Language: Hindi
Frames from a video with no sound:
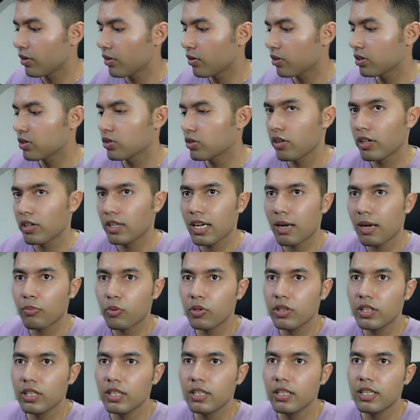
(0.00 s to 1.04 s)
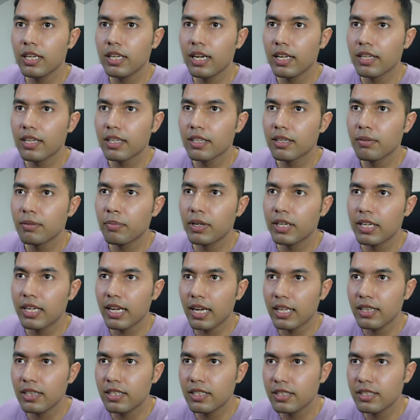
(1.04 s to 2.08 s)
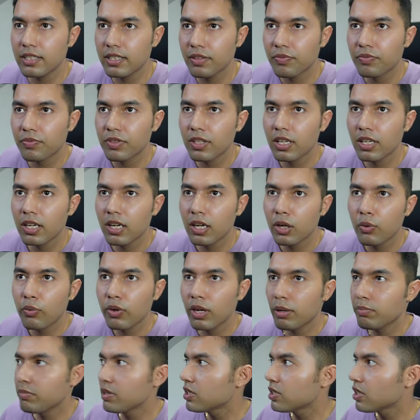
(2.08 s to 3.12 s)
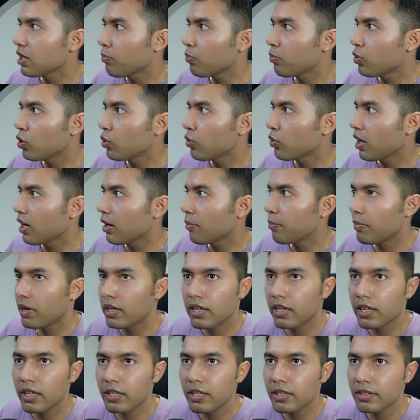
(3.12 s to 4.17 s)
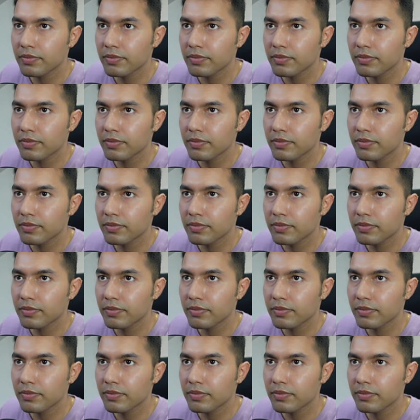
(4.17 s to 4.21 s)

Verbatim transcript: सॉरी आपको दिख नहीं रही है बट याद दिस वी हैव दिस अपलोड वाला बटन